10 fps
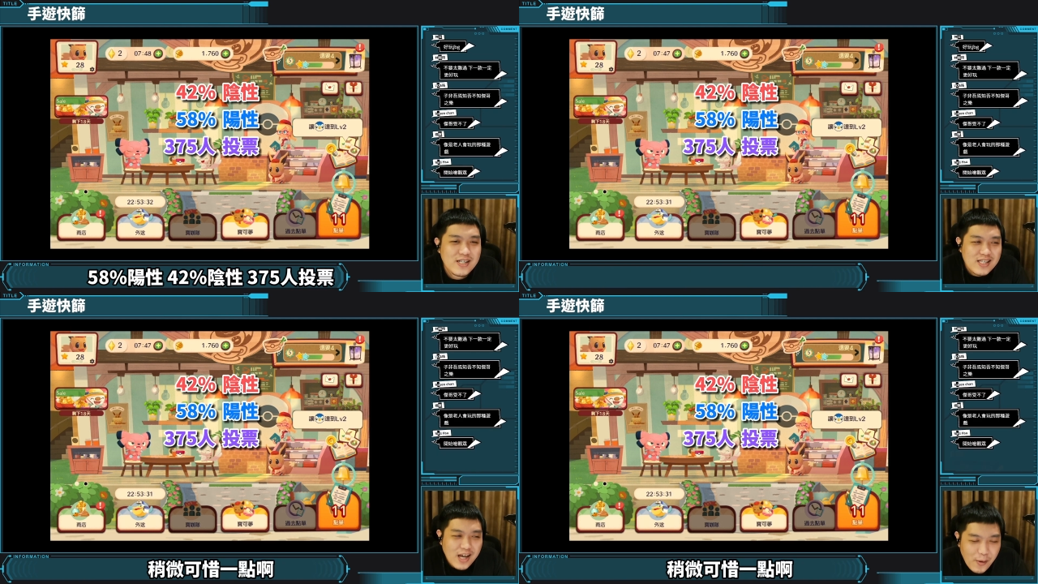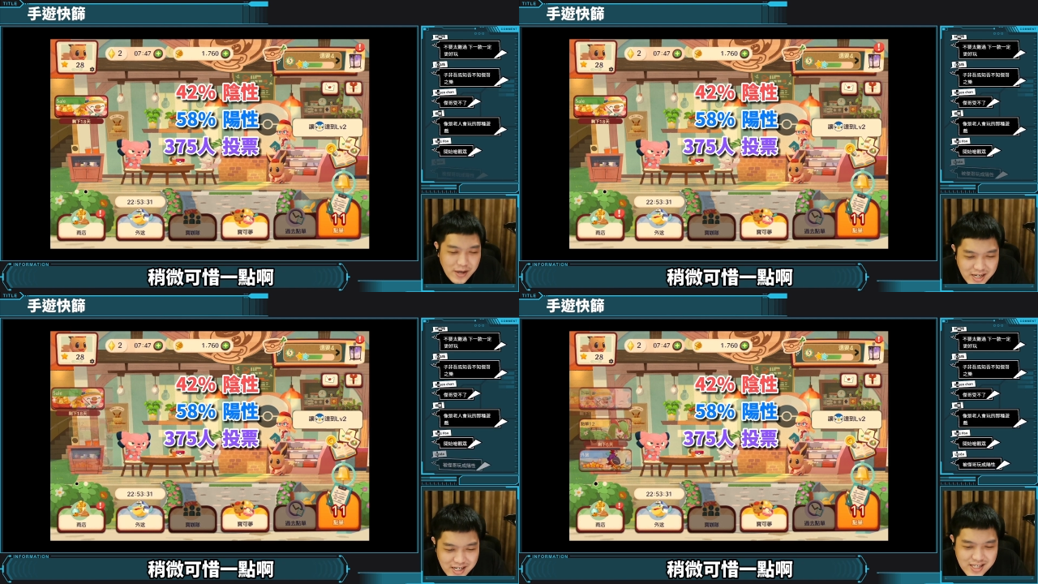稍
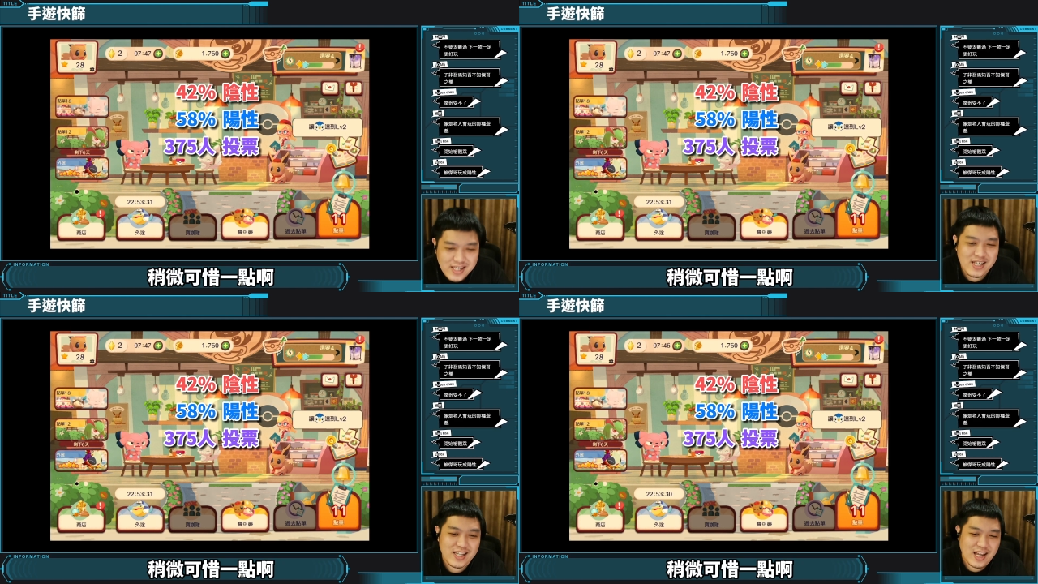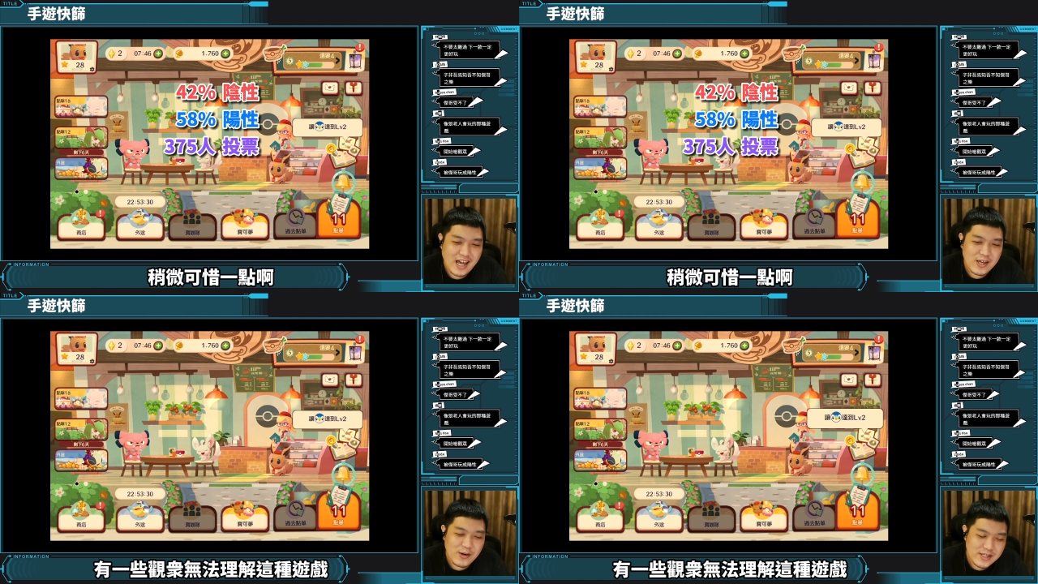微可惜一点
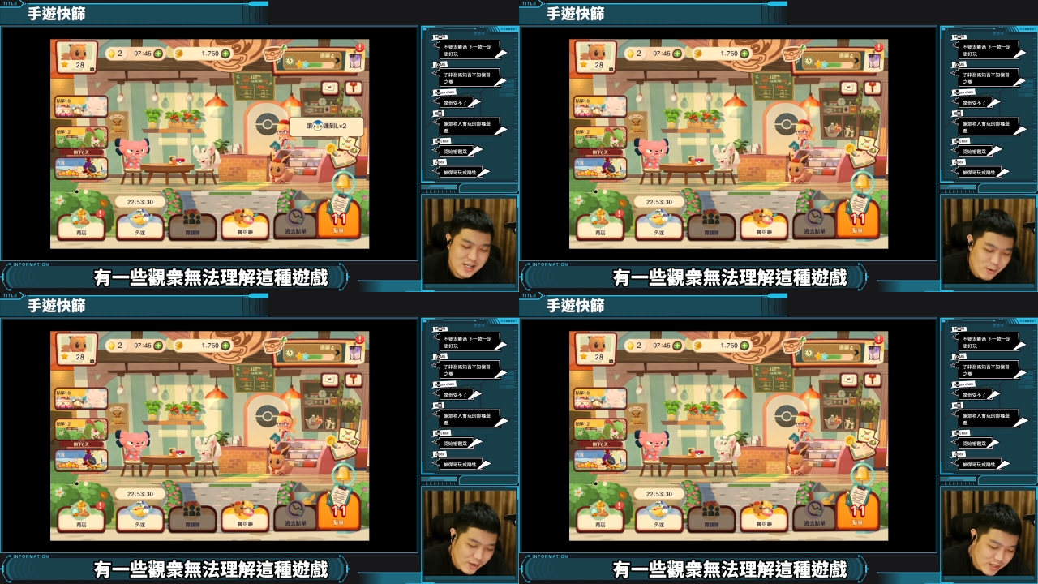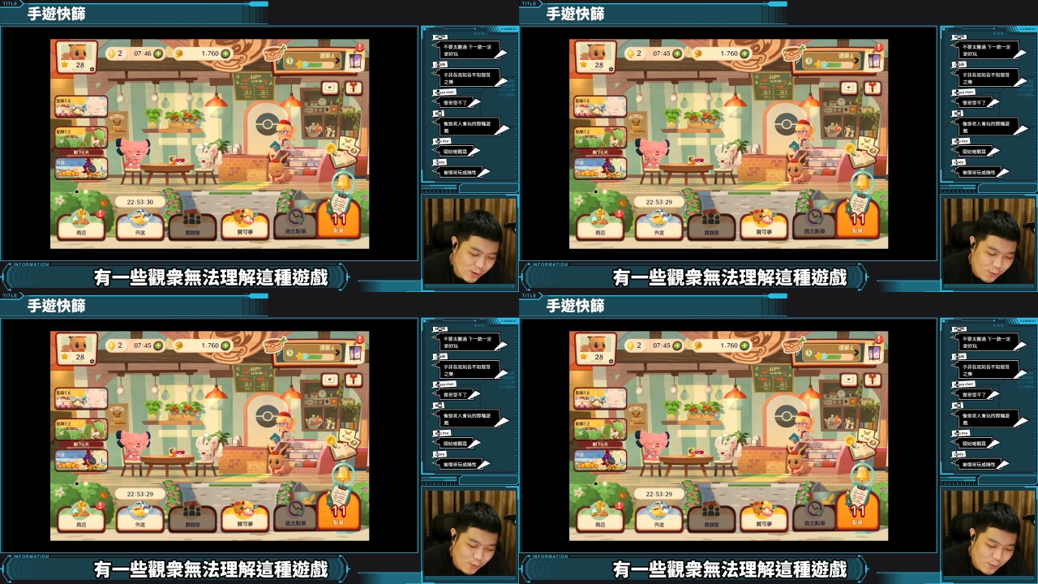啊！有一些观众